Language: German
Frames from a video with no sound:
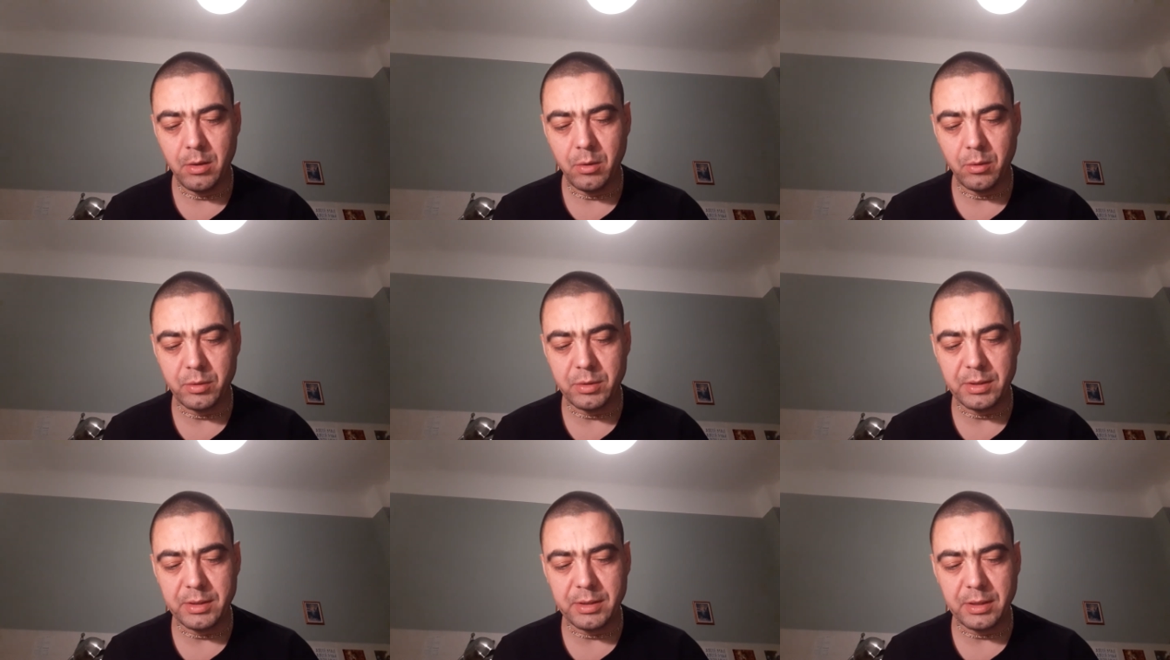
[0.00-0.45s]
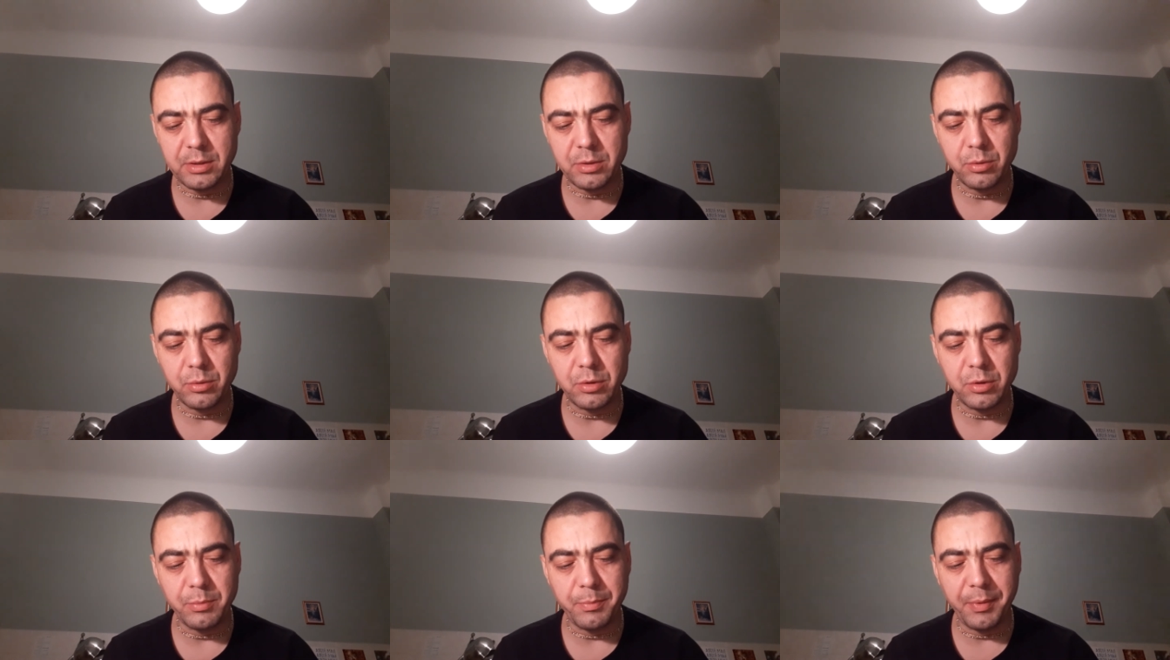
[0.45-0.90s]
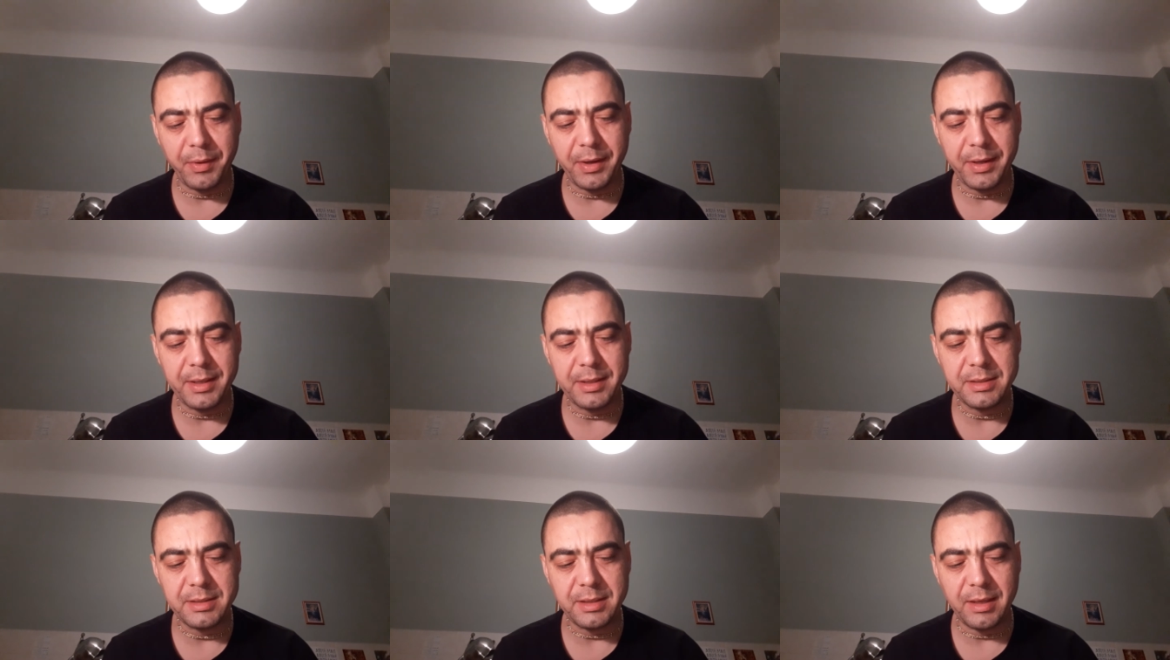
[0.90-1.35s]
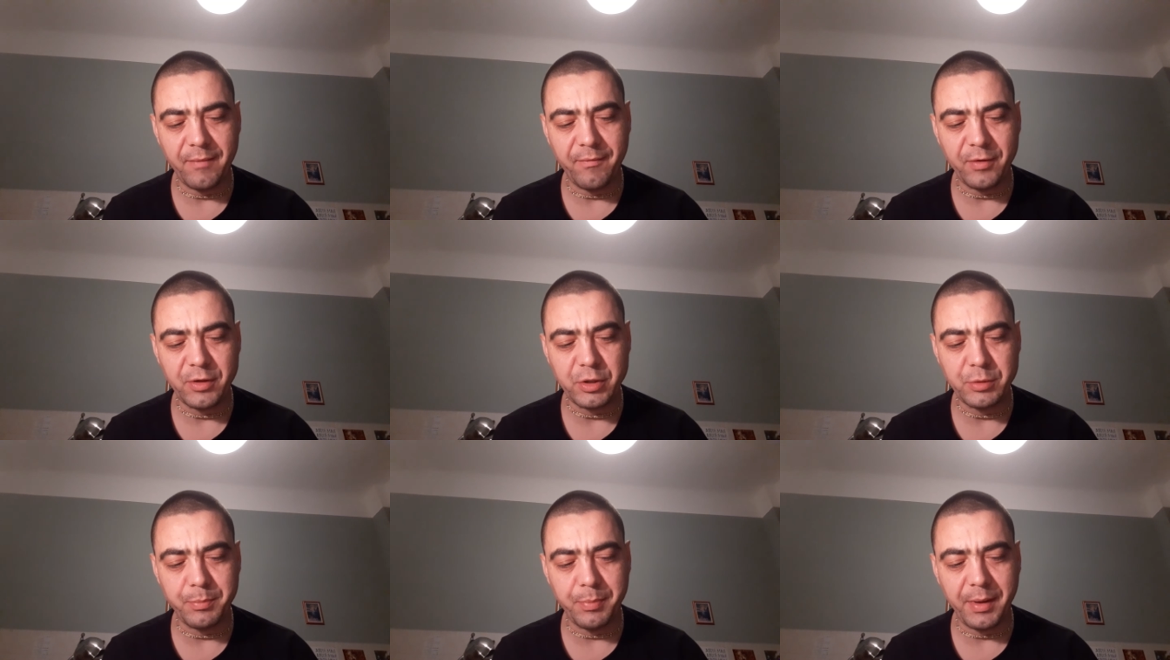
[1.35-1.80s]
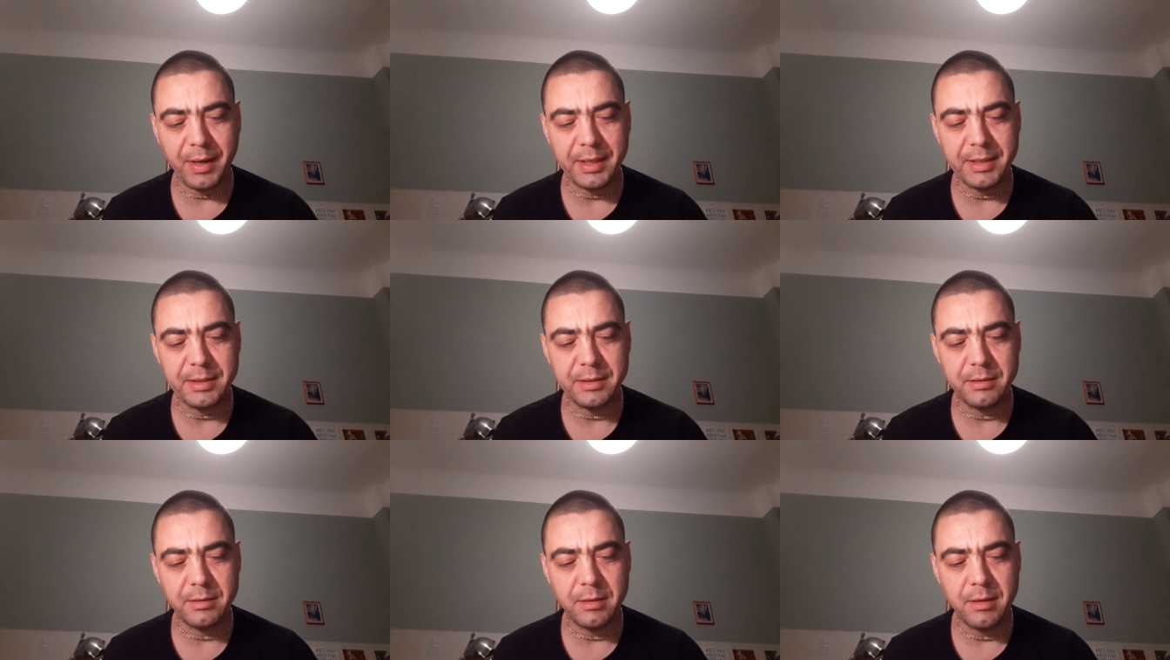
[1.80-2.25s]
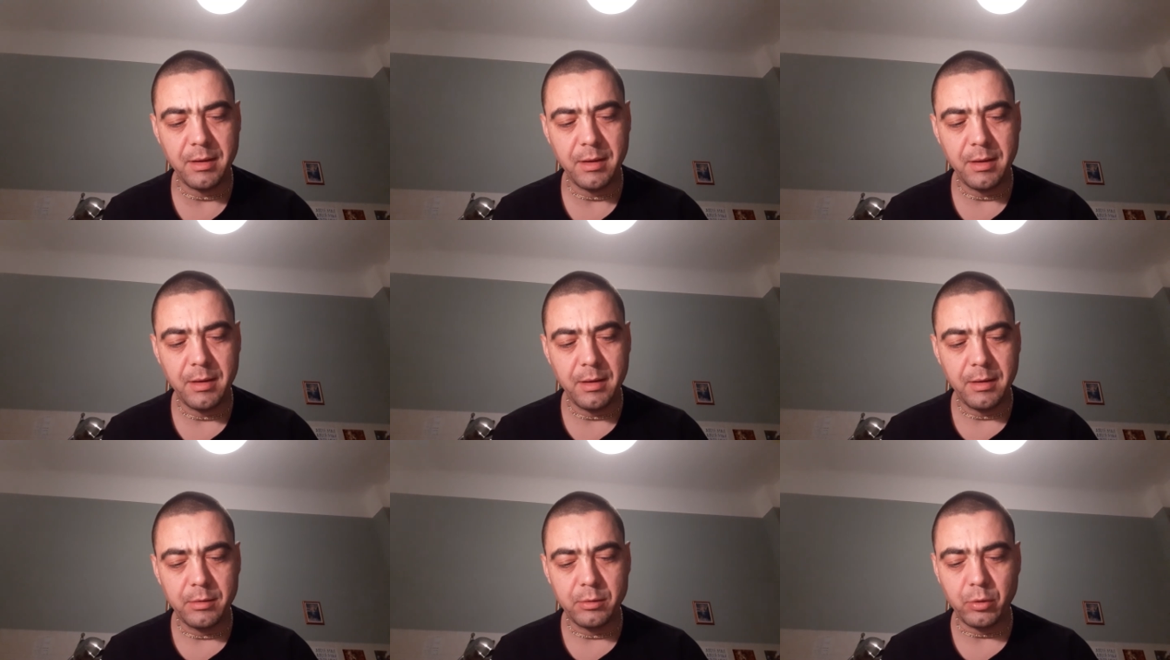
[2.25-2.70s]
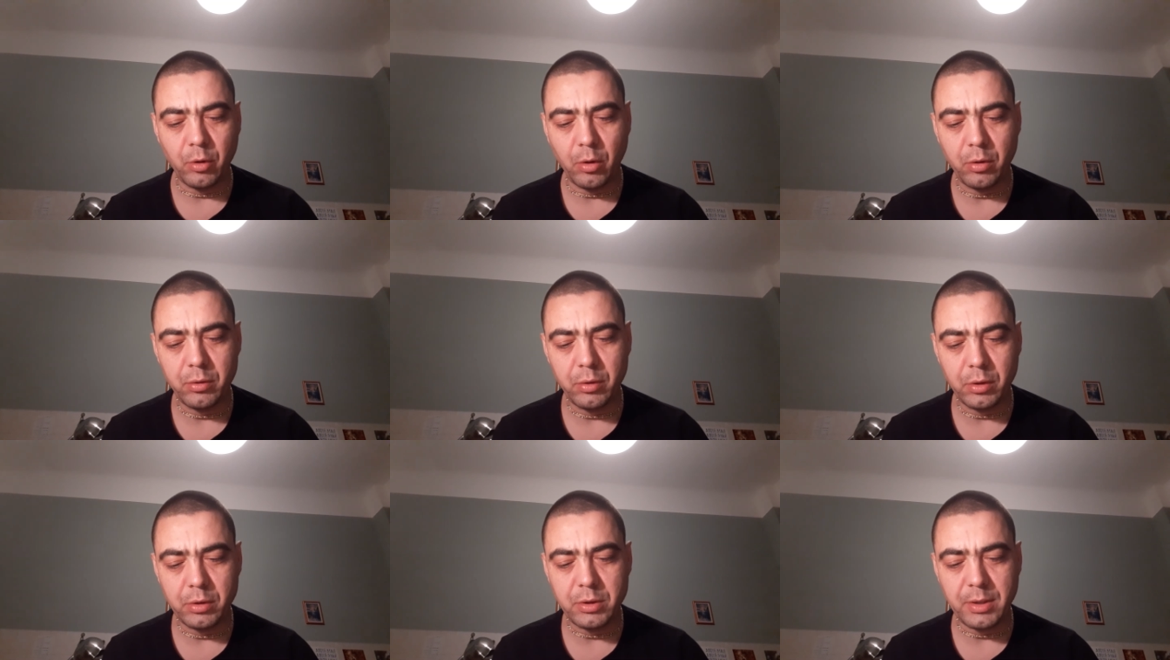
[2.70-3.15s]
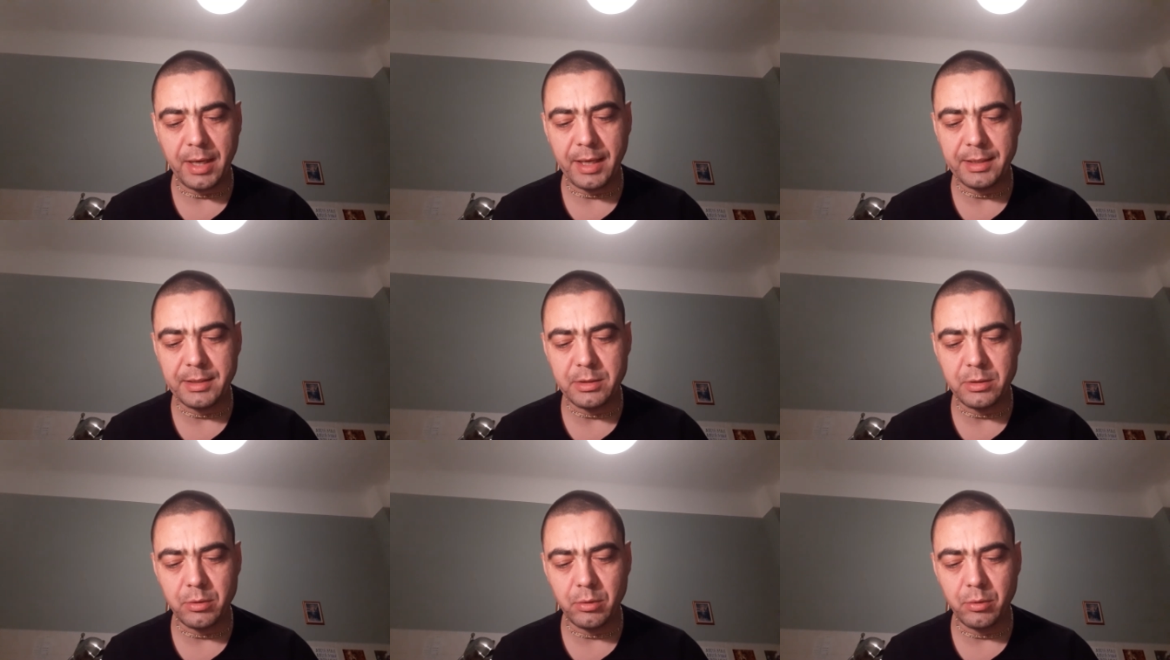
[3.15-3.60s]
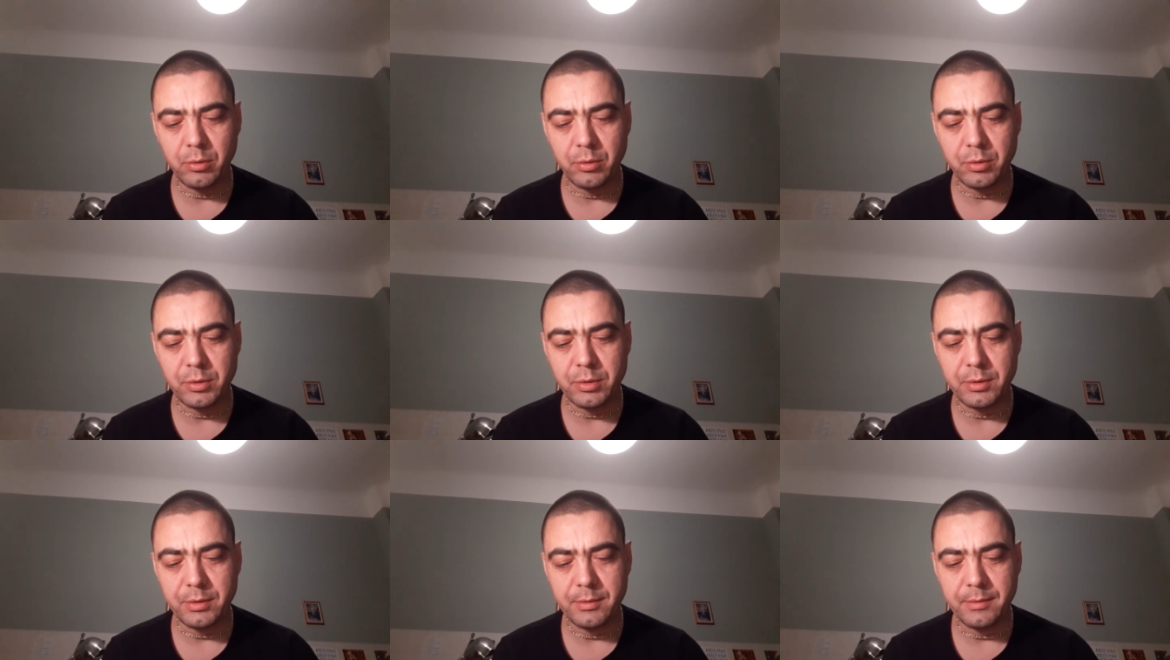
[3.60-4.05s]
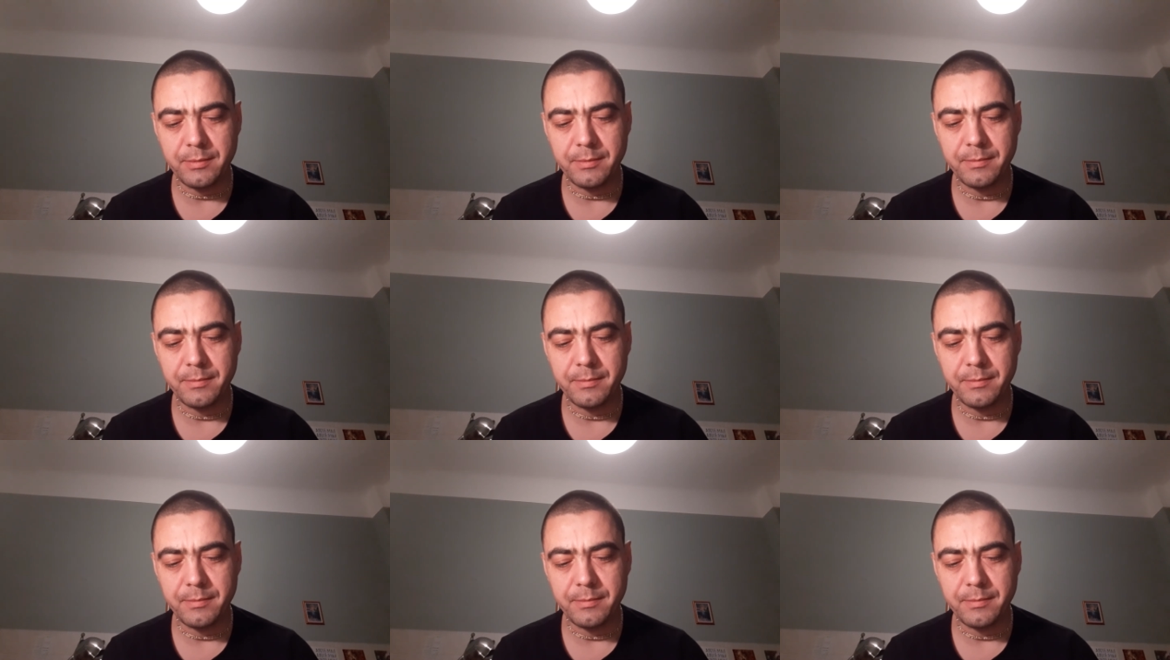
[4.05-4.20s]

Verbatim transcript: und ihn dazu zu bringen, sein Versprechen doch noch einzulösen.